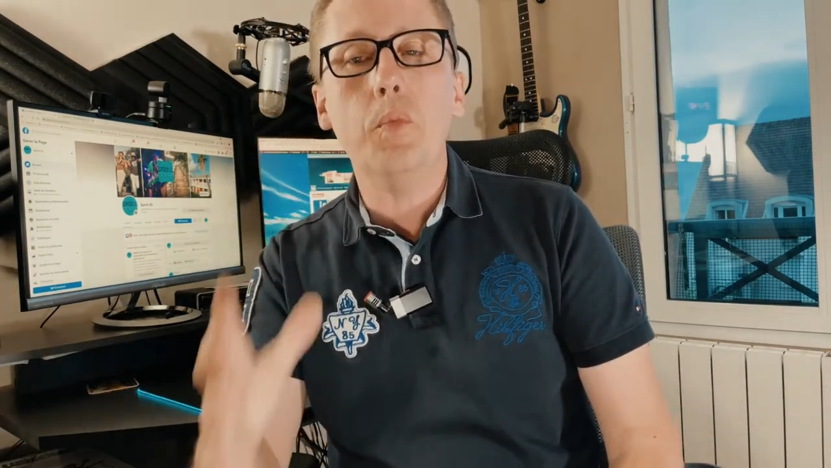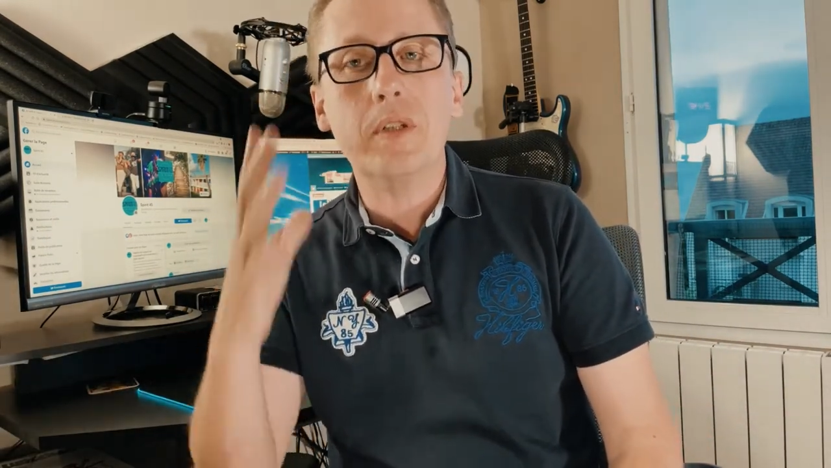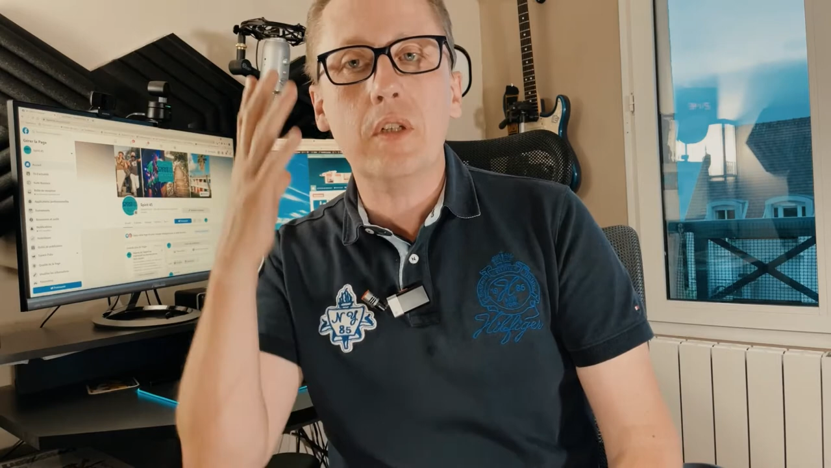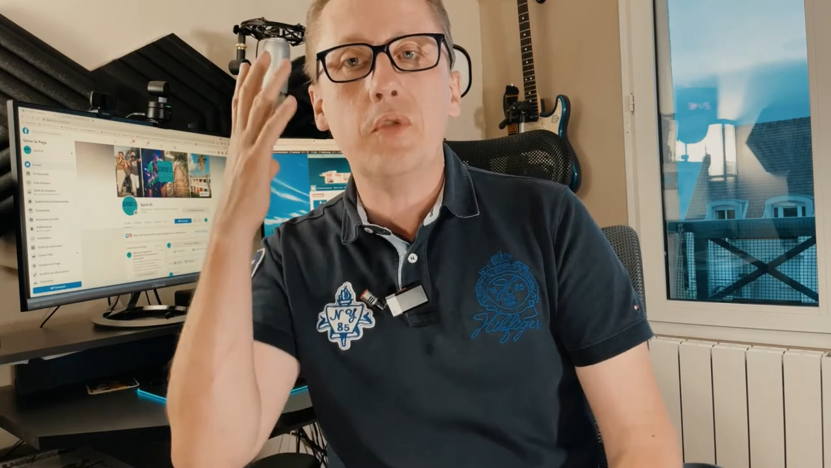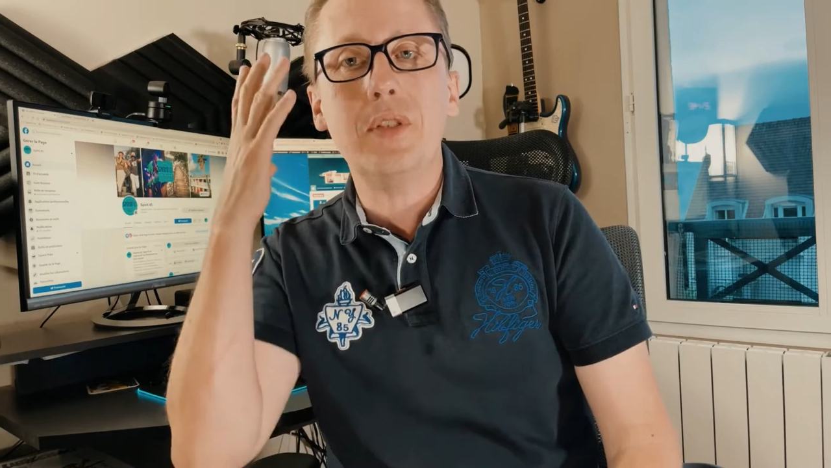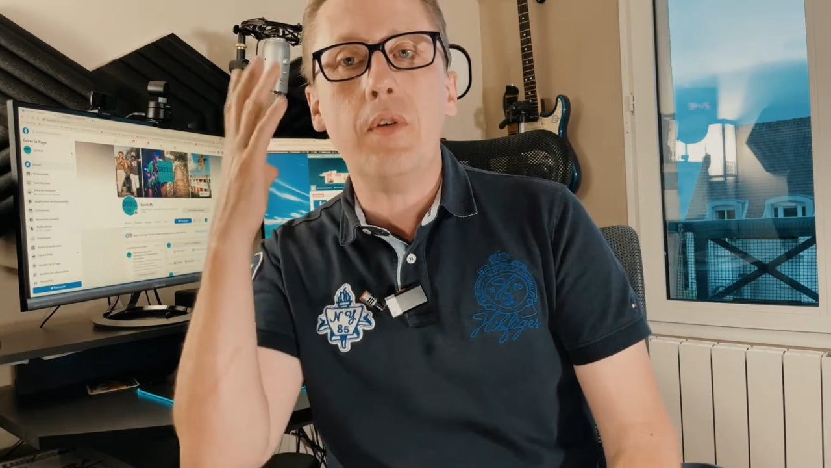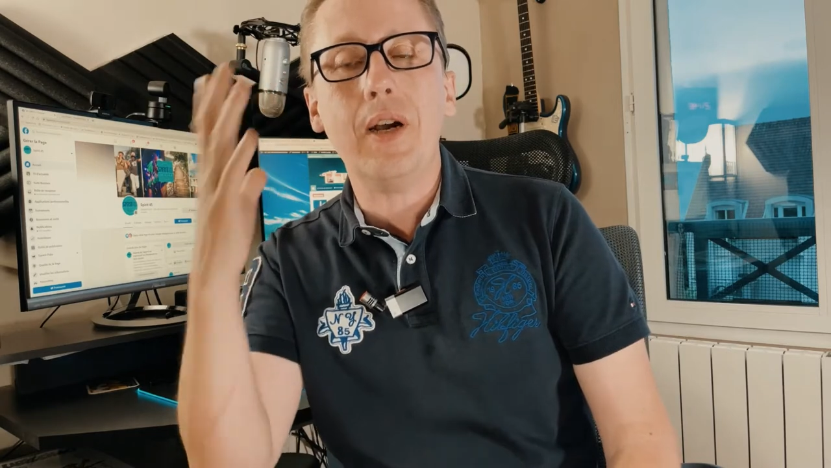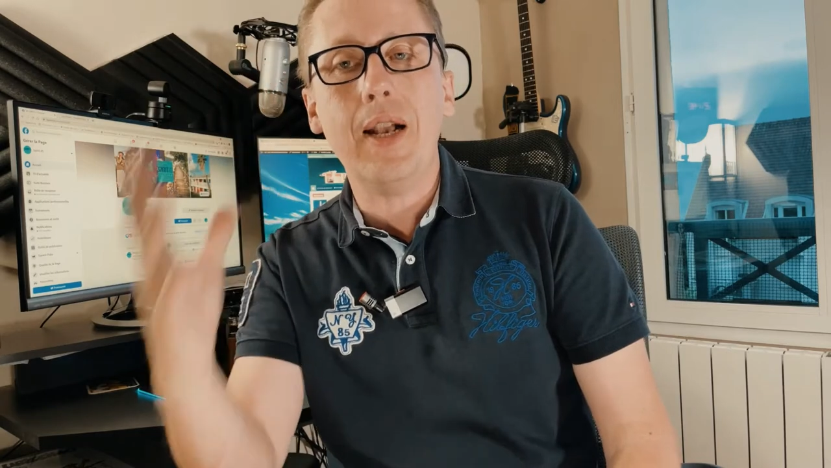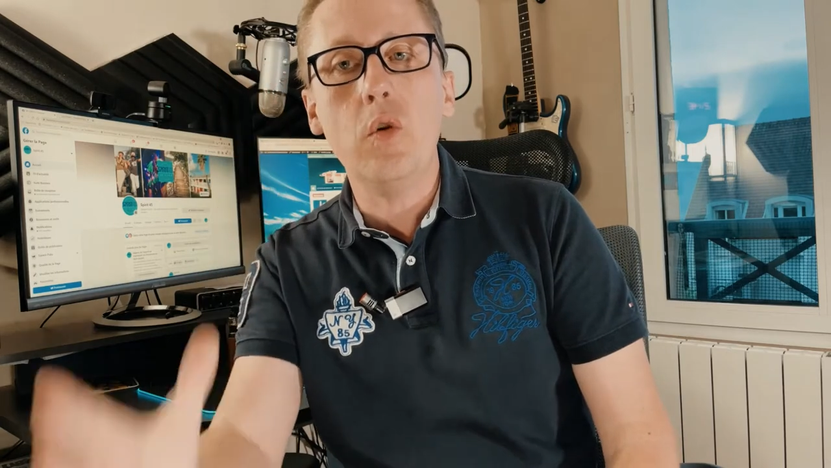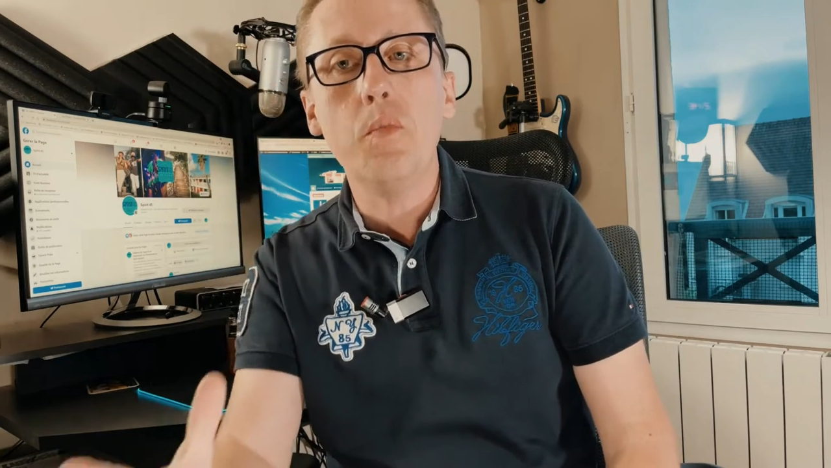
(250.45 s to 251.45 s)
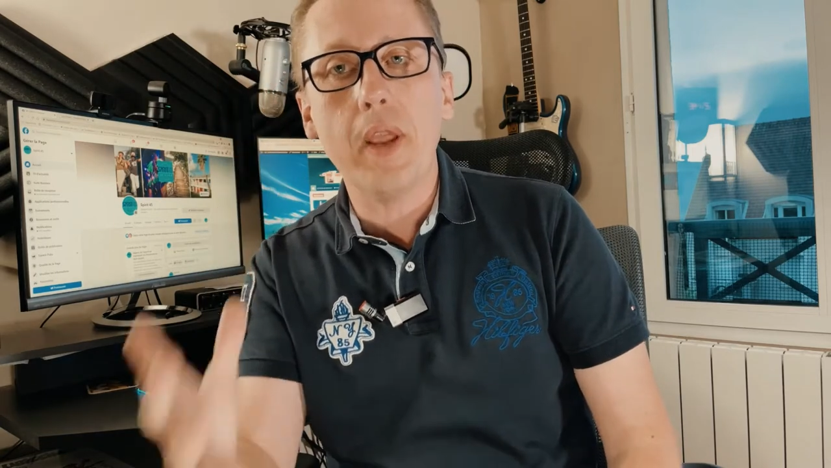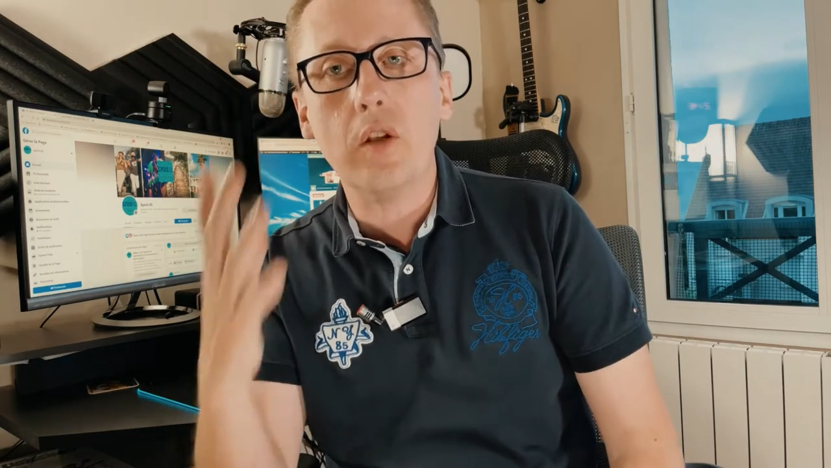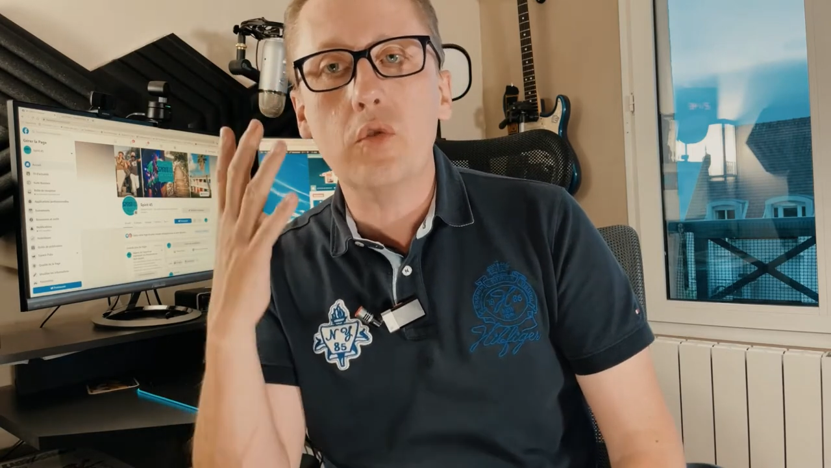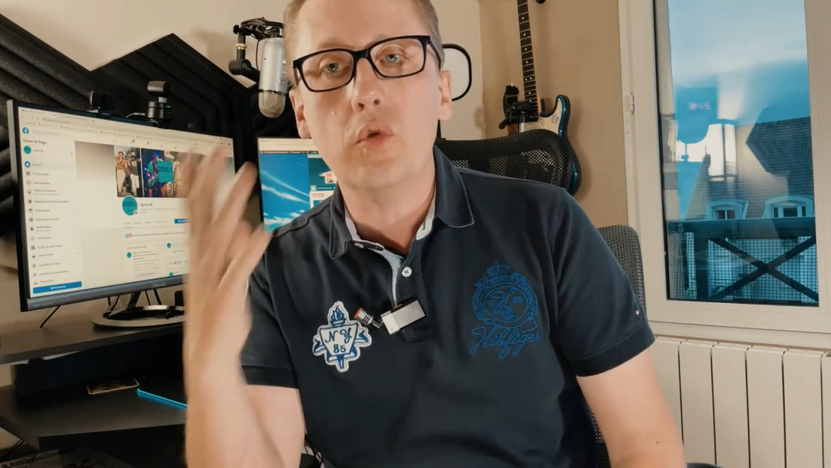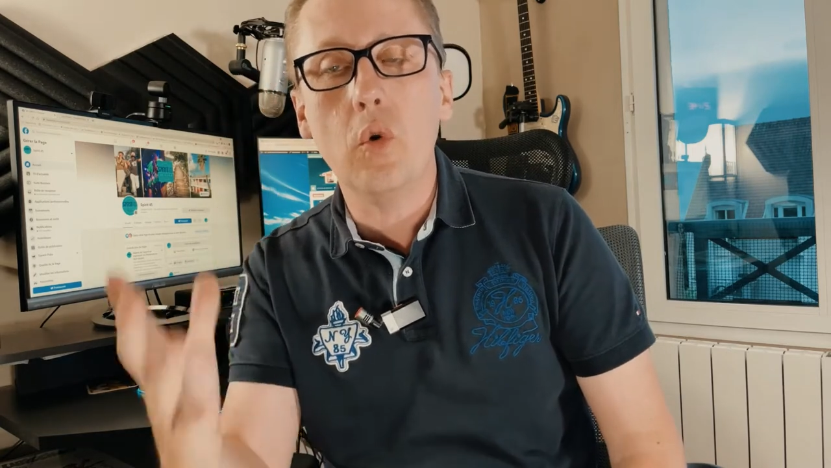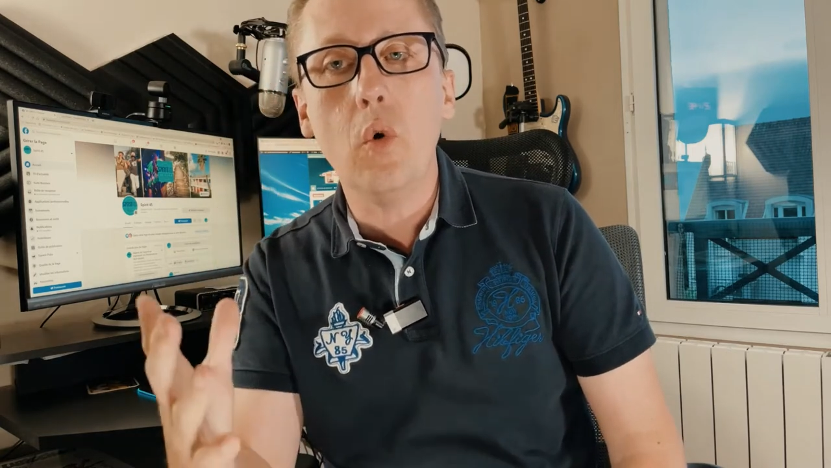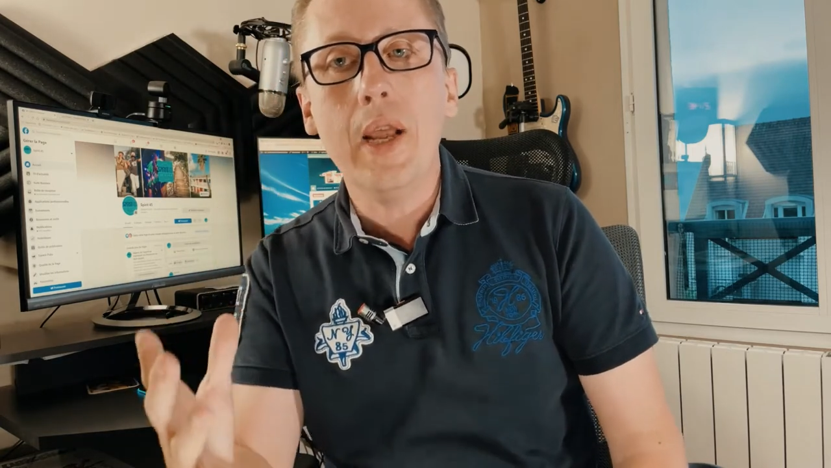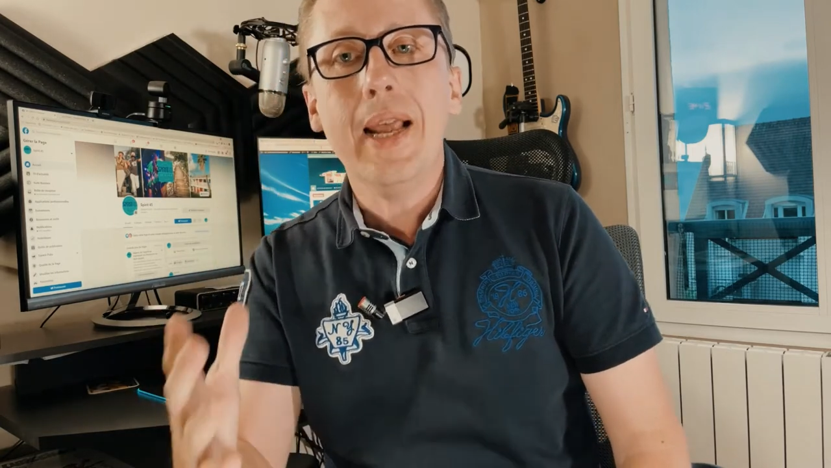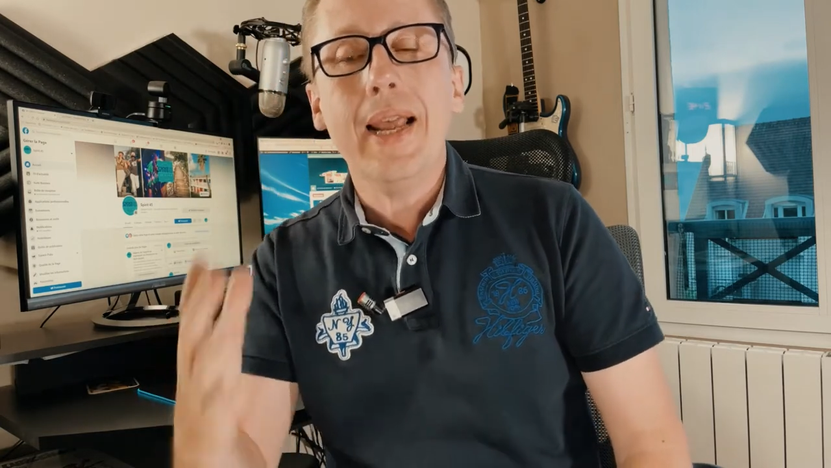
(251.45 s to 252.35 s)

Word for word: parce qu'il faut savoir que la lumière sous l'eau